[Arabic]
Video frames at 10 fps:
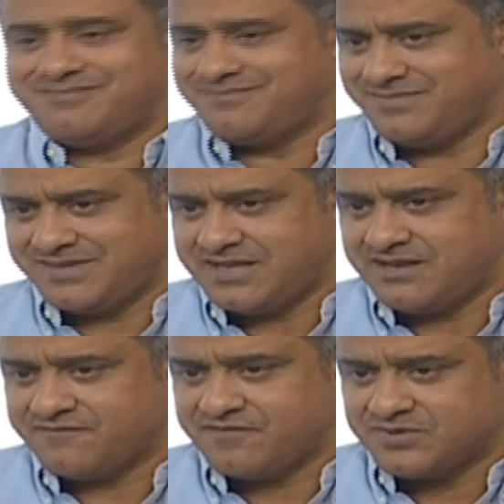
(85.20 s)

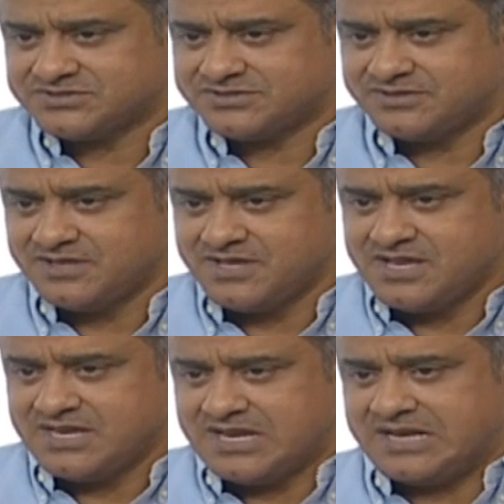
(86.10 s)
انتهت في مصر
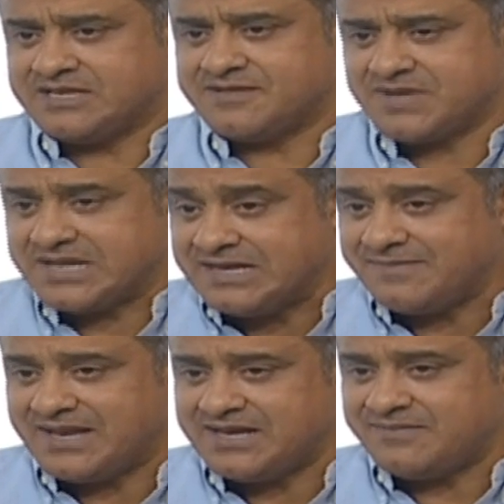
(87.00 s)
يعني انت
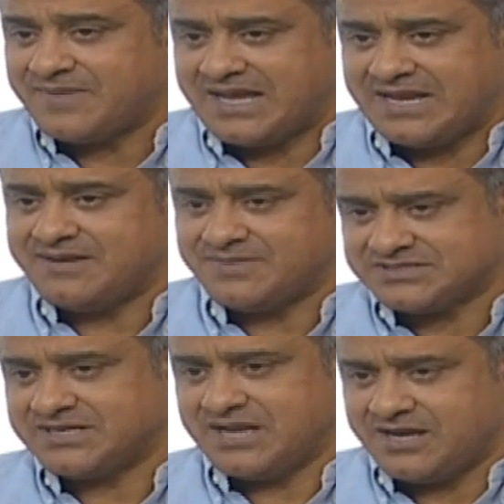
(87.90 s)
بتتكلم على المحله
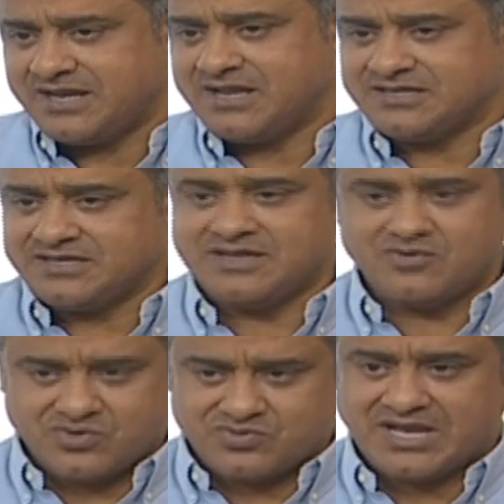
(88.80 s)
مثلا هي رجعت
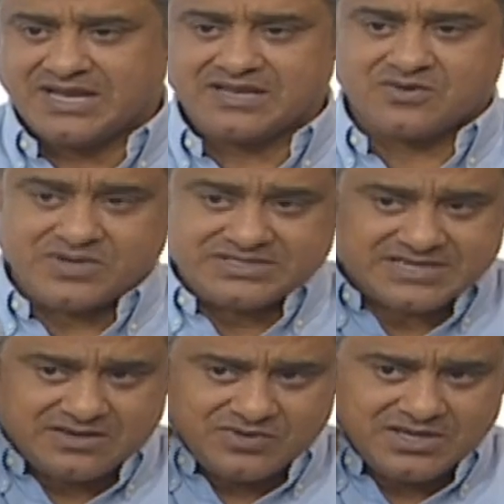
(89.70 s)
الدوري ودي حاجه
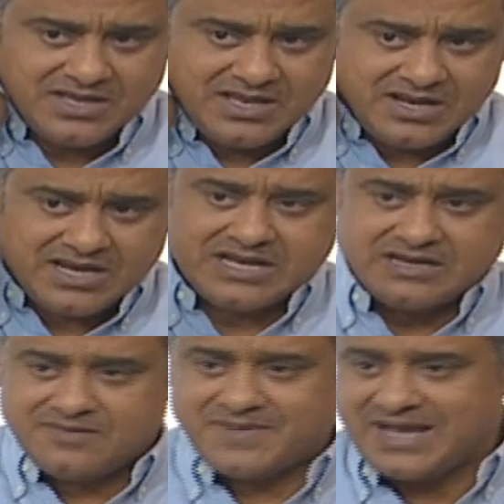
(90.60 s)
كويسه قوي
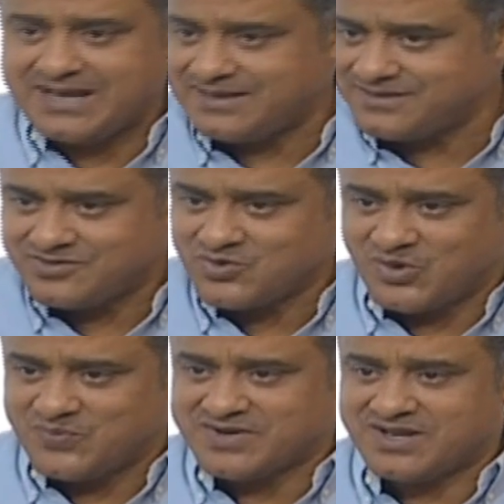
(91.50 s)
لكن المحله دي طول
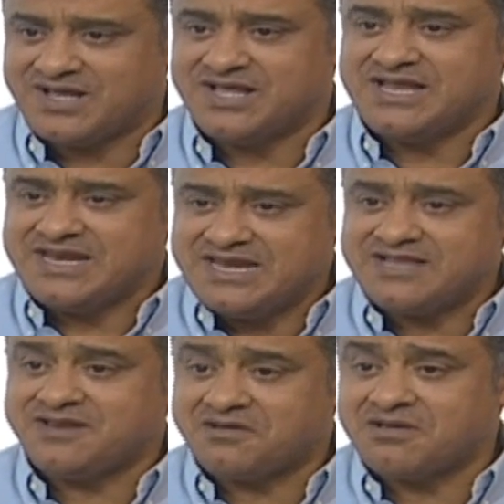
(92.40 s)
عمرها
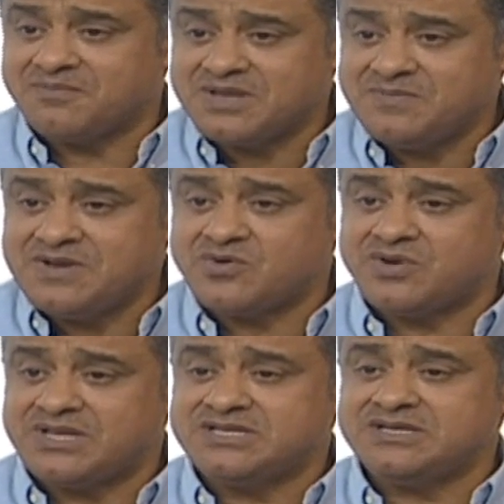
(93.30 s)
نادي رقم كبير
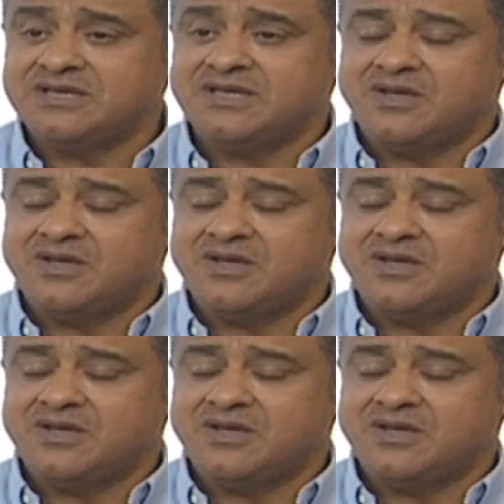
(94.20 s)
ونادي